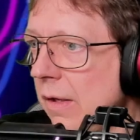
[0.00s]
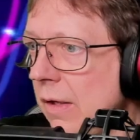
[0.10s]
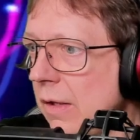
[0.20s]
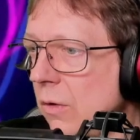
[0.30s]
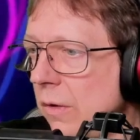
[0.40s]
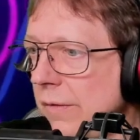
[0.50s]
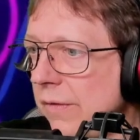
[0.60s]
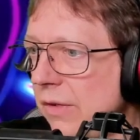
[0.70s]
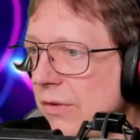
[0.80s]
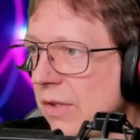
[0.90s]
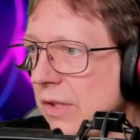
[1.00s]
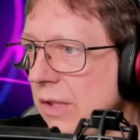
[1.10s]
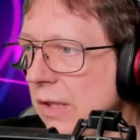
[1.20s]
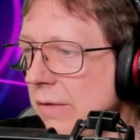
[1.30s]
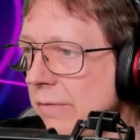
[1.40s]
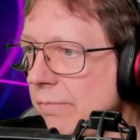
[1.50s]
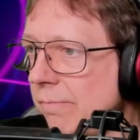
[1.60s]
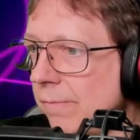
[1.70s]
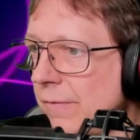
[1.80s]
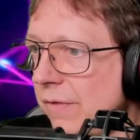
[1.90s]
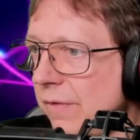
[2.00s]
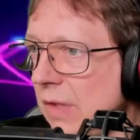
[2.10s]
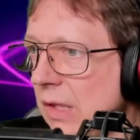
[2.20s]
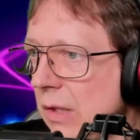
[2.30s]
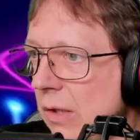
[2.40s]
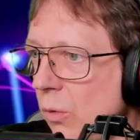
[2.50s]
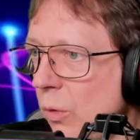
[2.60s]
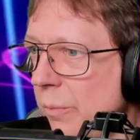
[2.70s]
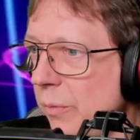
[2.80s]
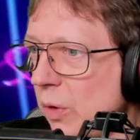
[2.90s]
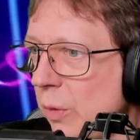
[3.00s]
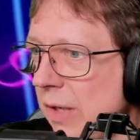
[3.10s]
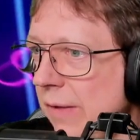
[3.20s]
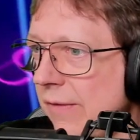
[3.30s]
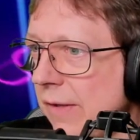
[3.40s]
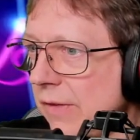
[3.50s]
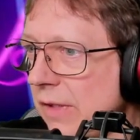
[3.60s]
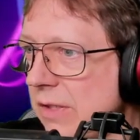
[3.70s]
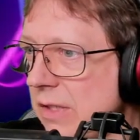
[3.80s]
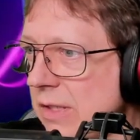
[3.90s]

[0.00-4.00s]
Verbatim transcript: Konzentrieren. Oben rüber, ist das richtig?